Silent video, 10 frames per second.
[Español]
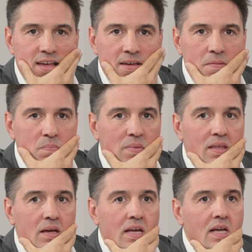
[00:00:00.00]
eh,
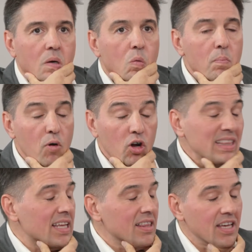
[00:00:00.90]
un poco
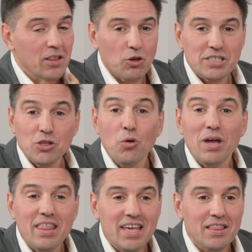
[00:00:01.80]
entendiendo y siendo
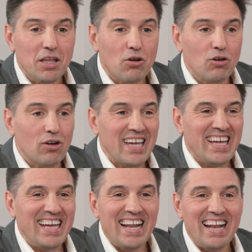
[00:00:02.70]
obediente con lo
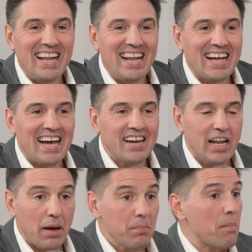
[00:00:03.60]
que era la,
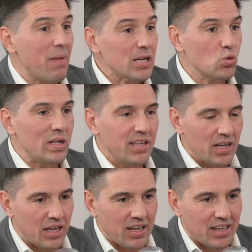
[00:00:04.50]
carrera. Maxwell
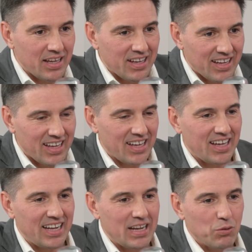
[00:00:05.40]
tiene
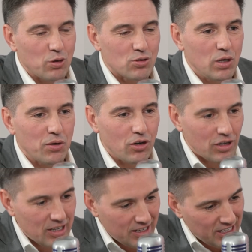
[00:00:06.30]
eh, eh, en, uno de sus libros
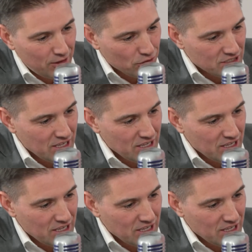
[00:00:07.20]
los